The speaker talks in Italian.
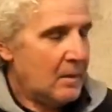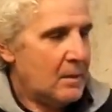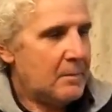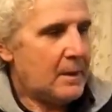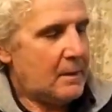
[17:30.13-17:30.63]

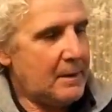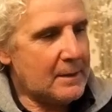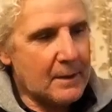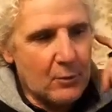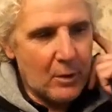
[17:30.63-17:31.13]

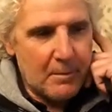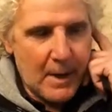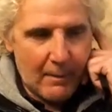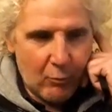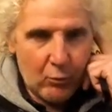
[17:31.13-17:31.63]
Praticamente noi
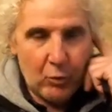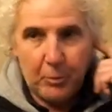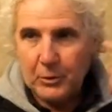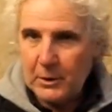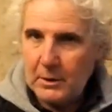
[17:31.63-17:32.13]
abbiamo un
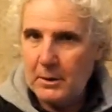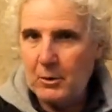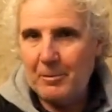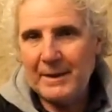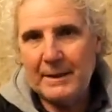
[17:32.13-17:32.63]
gruppo di, di,
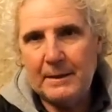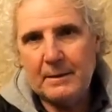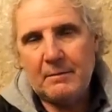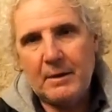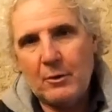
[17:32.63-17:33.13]
combattenti
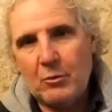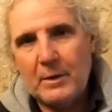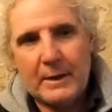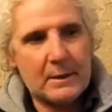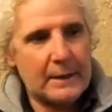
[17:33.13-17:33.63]
che vengono qui
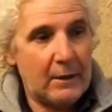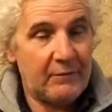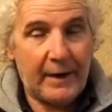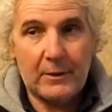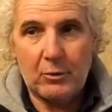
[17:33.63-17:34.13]
al Castello a
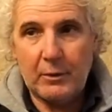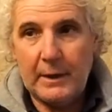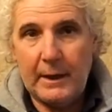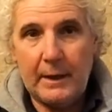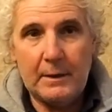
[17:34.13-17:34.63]
fare
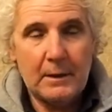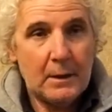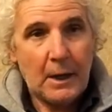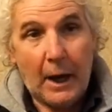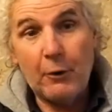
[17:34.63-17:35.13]
tornei
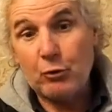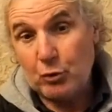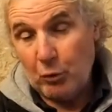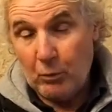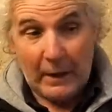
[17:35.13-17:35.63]
e non
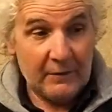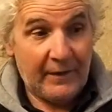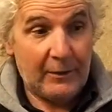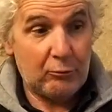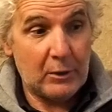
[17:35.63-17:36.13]
solo qua, li
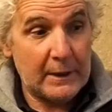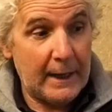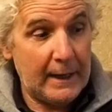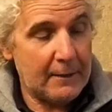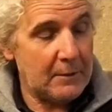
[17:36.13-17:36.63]
fanno in tutta
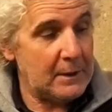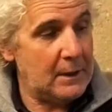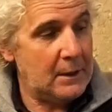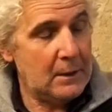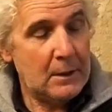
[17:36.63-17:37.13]
Italia,
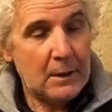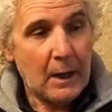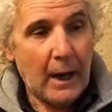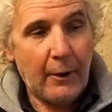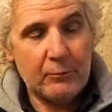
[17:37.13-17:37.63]
quindi
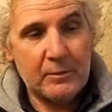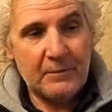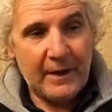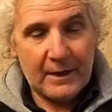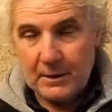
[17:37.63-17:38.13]
hanno
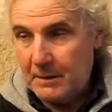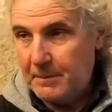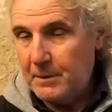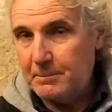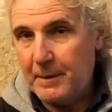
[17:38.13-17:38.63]
diversi tipi
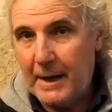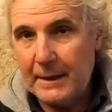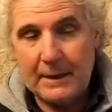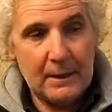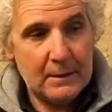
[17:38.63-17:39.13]
di
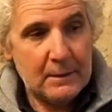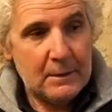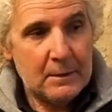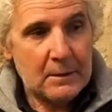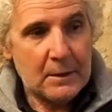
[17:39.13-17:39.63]
spade
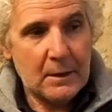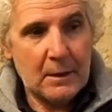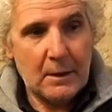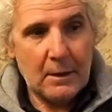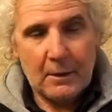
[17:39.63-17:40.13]

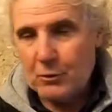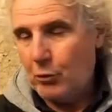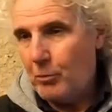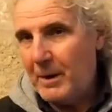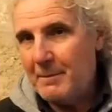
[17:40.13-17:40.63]
che sono
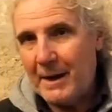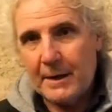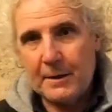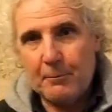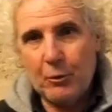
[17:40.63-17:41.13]
come le
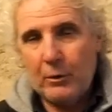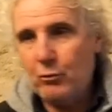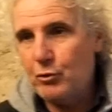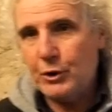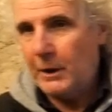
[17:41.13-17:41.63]
macchine, più le
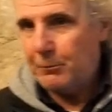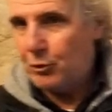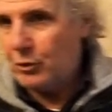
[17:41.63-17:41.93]
usi e più si